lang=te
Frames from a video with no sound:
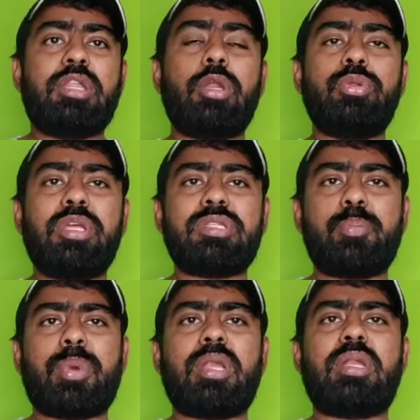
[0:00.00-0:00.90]

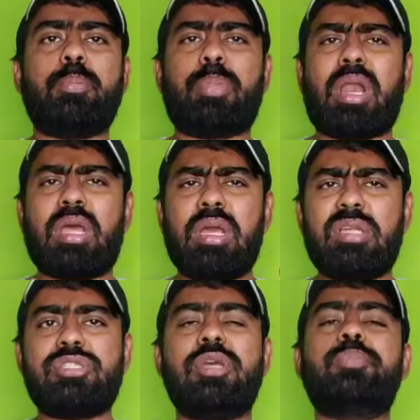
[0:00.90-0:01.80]
తెలుగుదేశం పార్టీ
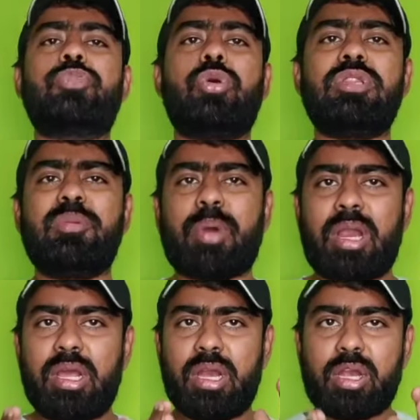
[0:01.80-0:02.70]
బలంగా చెప్తోంది
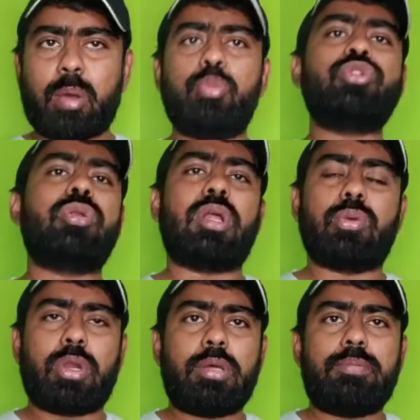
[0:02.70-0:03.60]
బలంగా నమ్ముతున్నారు
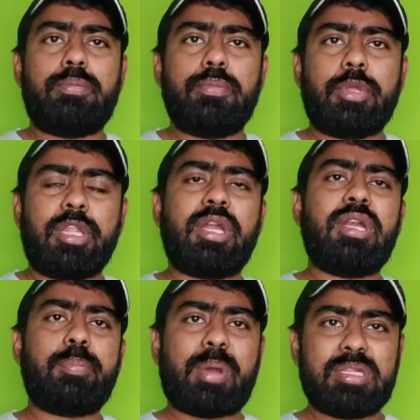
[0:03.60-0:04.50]
కూడా
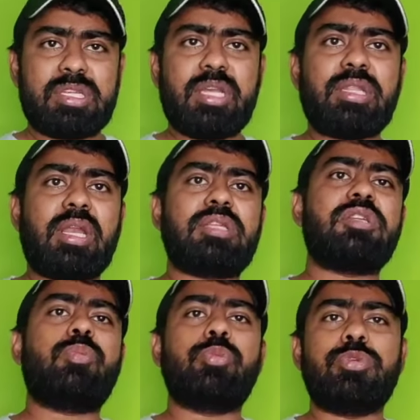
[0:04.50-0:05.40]
ఎందుకంటే పంచాయతీ
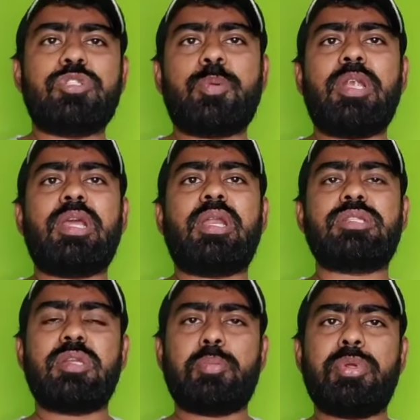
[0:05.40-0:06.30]
ఎలక్షన్ అప్పుడు మున్సిపాలిటీ
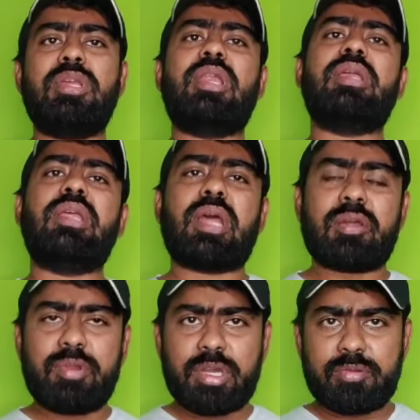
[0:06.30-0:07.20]
ఎలక్షన్ అప్పుడు ఇలా ఈ
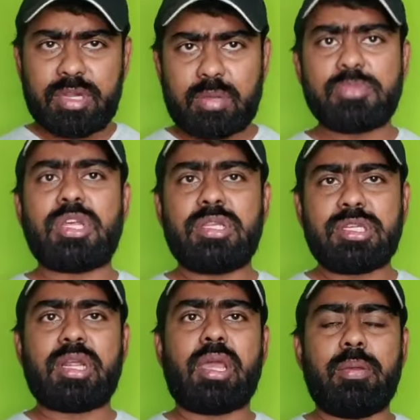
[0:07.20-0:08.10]
రకమైనటువంటి అంశాలు
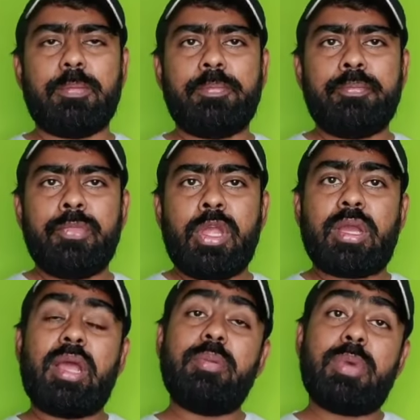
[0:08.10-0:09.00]
జరిగాయి
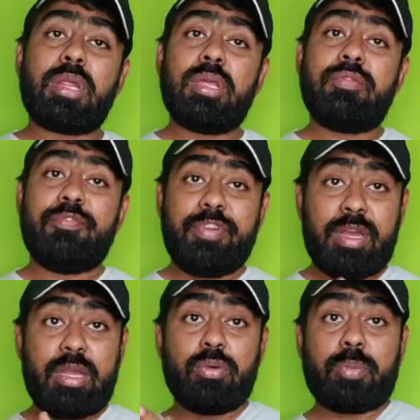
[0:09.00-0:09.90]
కానీ మరి
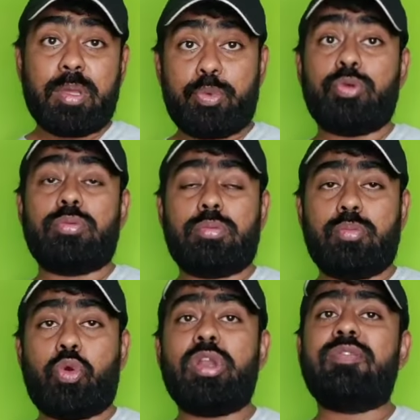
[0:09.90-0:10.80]
వీళ్ళ వైపు
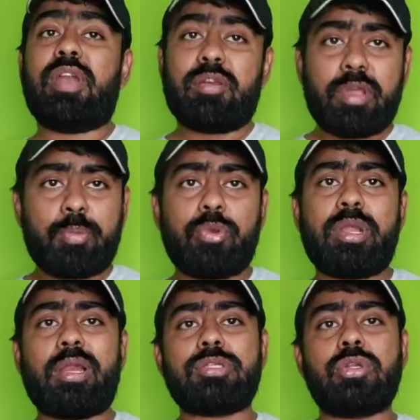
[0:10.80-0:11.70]
మోడీ వీళ్ళ వైపు
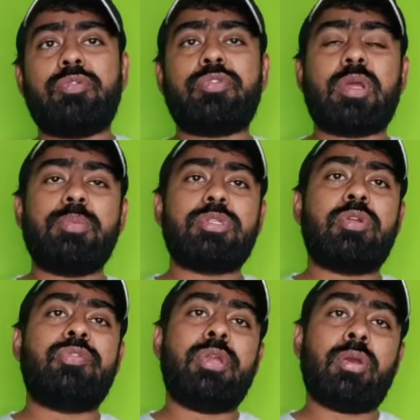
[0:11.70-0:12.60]
ఉంటే ఎలక్షన్ ఆఫ్ కమిషన్
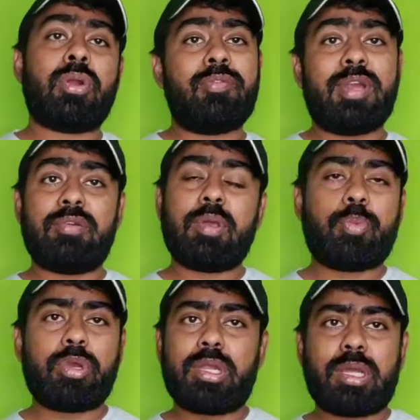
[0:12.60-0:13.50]
ఆఫ్ ఇండియా కూడా వీళ్ళ
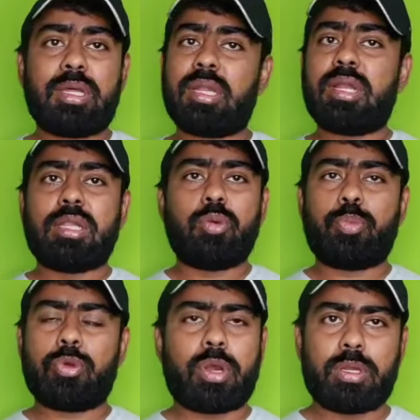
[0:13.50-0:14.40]
వైపు ఉన్నట్టే కదంటే అది
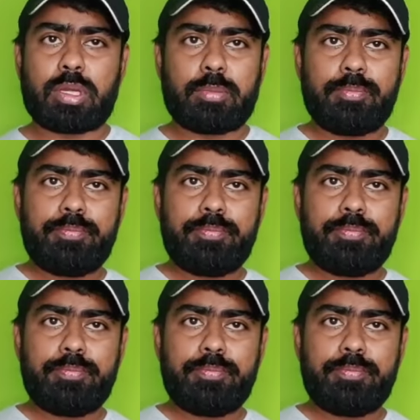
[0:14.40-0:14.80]
ఒప్పుకోరంట